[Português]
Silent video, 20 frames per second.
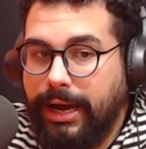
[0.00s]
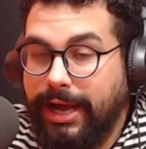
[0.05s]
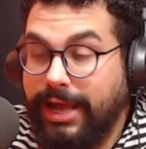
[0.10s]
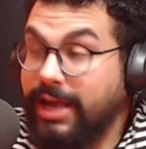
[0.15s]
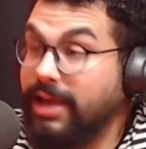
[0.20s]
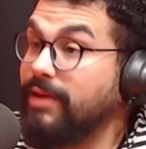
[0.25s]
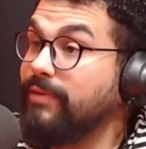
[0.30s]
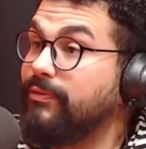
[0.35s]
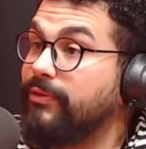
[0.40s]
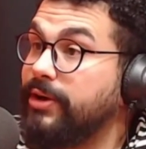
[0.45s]

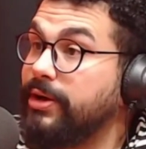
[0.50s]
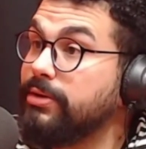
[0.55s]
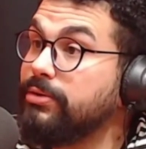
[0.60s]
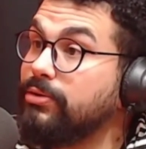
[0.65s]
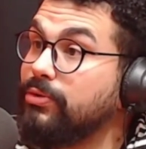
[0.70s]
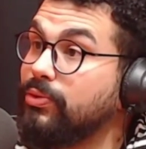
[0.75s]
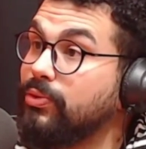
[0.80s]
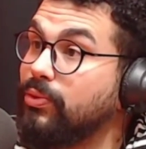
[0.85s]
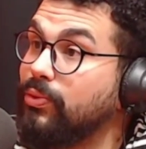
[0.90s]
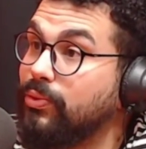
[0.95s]

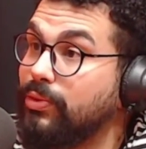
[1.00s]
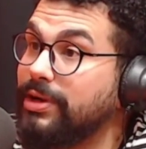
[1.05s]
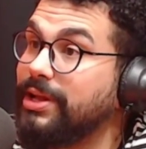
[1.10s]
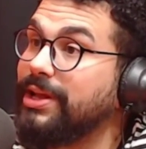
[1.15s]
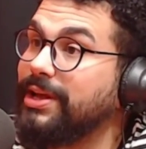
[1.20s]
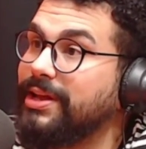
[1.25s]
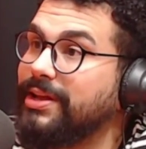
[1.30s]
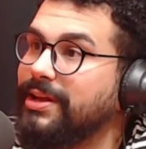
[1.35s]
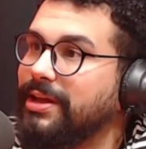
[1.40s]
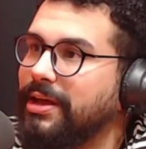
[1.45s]
Reivento com o
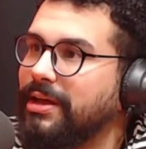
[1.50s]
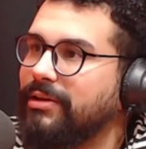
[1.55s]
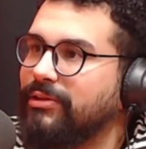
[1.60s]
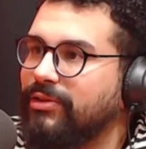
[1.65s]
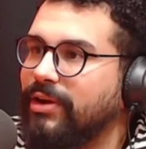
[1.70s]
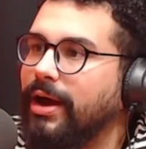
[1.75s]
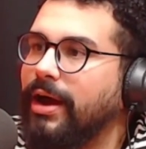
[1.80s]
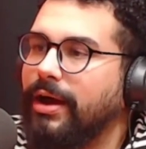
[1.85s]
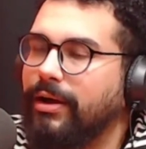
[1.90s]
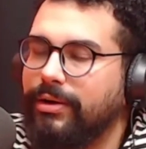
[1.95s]
Lê, né?
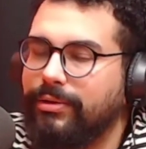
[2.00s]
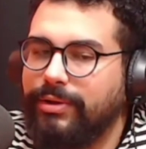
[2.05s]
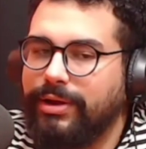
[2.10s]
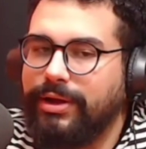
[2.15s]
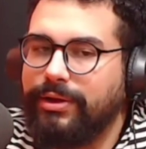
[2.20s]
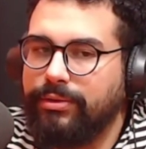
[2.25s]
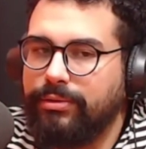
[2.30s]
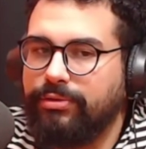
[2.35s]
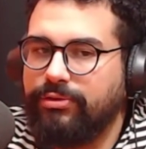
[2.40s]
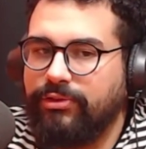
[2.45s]
Uhum.
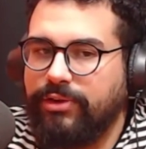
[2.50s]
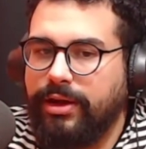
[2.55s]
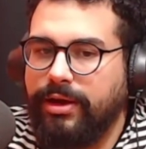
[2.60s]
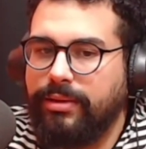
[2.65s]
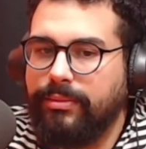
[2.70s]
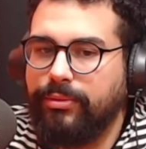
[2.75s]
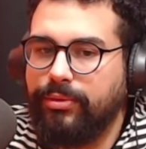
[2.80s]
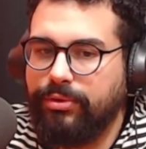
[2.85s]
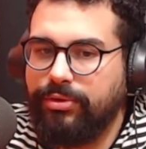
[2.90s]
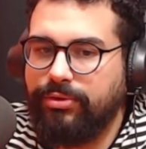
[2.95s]
Lê os Lembro.
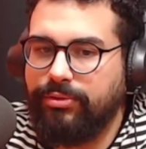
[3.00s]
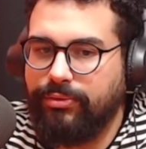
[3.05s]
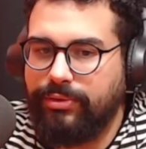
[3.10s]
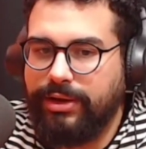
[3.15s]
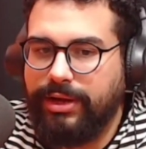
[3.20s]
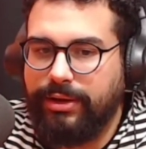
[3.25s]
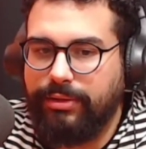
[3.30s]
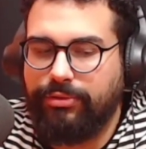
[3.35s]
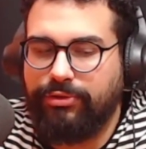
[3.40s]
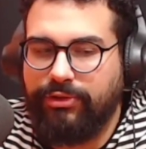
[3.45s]
Gêmeos, o
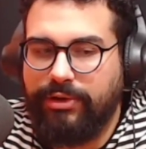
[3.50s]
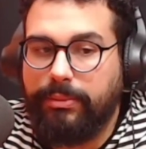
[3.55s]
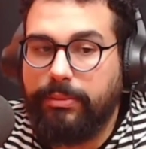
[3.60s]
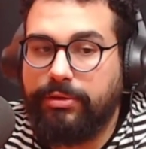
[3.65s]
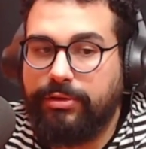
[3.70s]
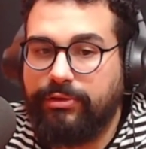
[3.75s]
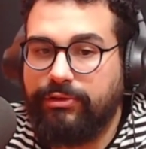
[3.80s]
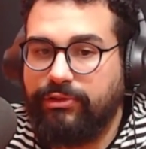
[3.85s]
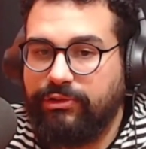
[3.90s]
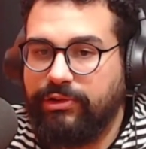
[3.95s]
Lê e os
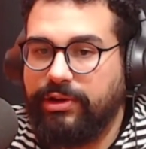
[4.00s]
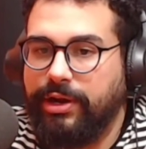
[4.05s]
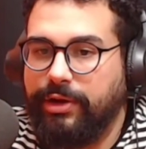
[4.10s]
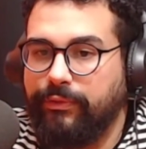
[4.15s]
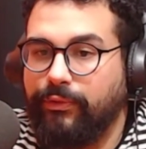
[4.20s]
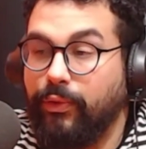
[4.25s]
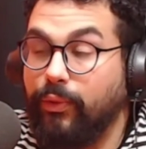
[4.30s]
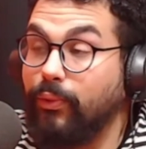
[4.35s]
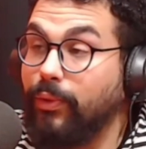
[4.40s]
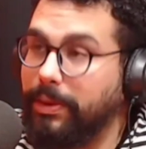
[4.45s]
Gêmeos, a gente
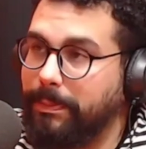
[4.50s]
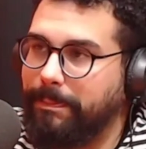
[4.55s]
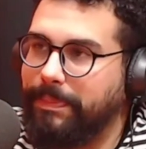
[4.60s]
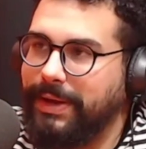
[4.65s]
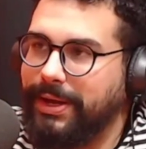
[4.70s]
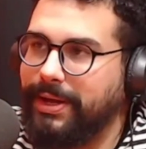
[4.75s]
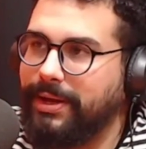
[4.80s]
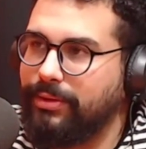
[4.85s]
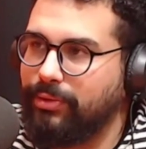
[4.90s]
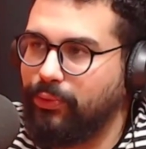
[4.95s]
gravou um EP,
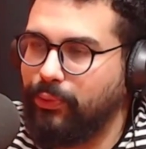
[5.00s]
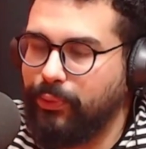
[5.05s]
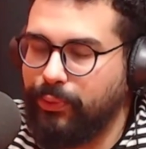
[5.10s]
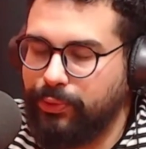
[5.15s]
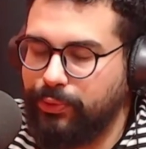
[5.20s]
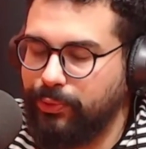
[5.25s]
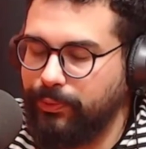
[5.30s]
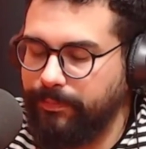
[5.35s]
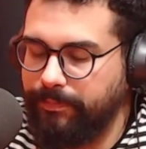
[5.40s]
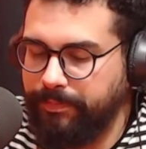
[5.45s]
uhum.
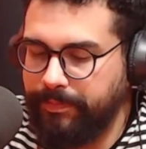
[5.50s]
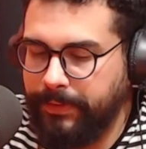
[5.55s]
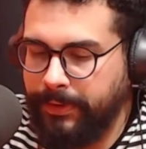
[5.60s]
tudo.